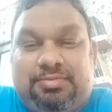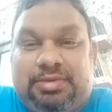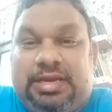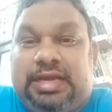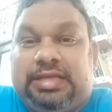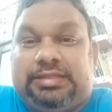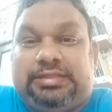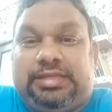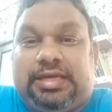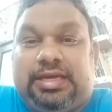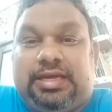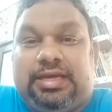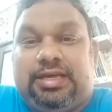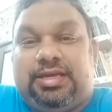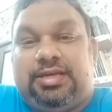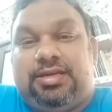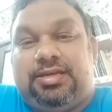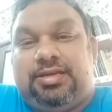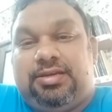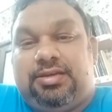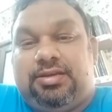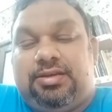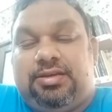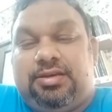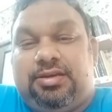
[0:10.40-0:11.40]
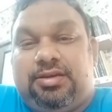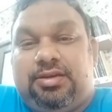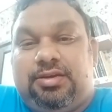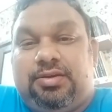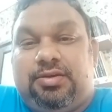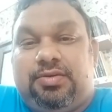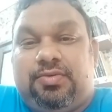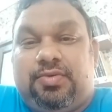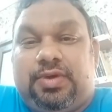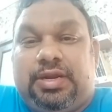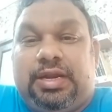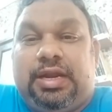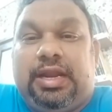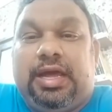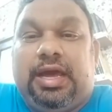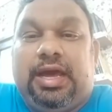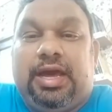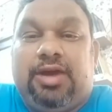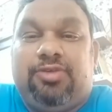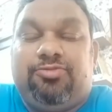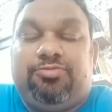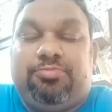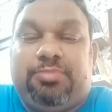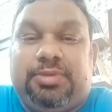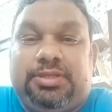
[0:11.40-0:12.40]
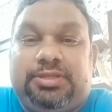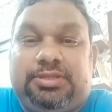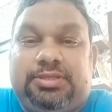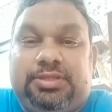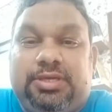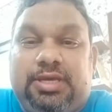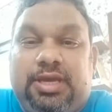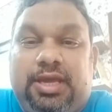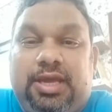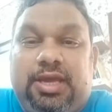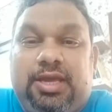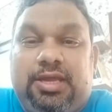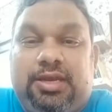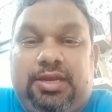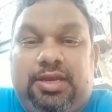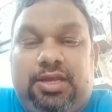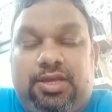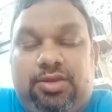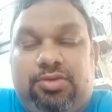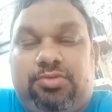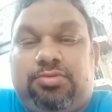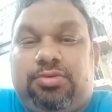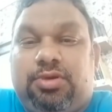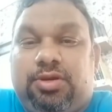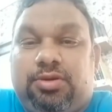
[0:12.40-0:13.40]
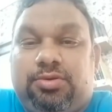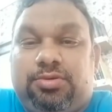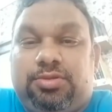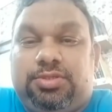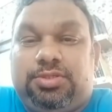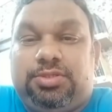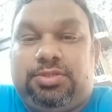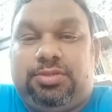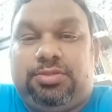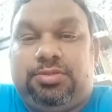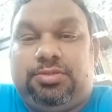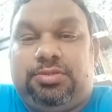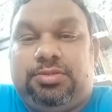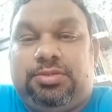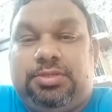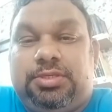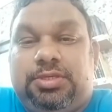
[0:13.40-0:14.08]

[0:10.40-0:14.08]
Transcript: గత వన్ అండ్ హాఫ్ మంత్గా నేను కూడా కొంచెం